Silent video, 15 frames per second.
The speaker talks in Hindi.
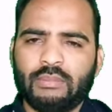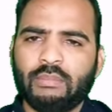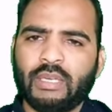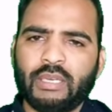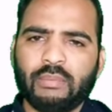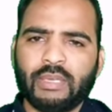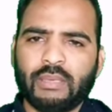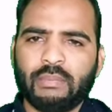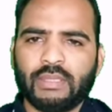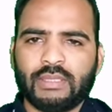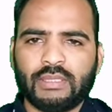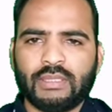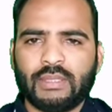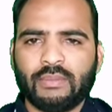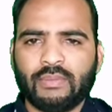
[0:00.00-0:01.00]
बारी बारी
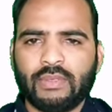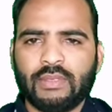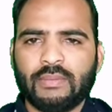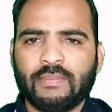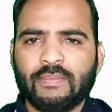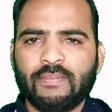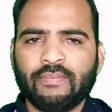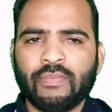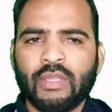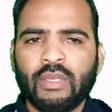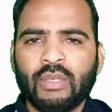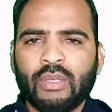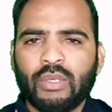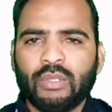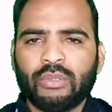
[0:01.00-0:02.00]
बताता रहूँगा
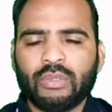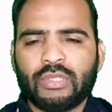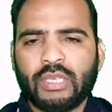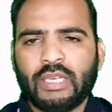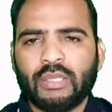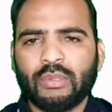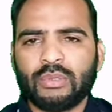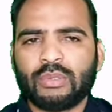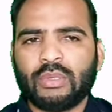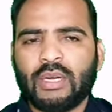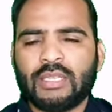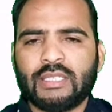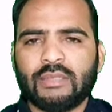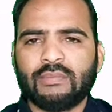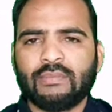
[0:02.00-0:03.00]
तो चलिए दोस्तों
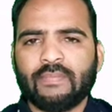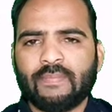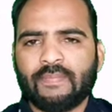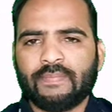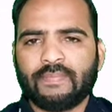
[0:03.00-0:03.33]
आज हम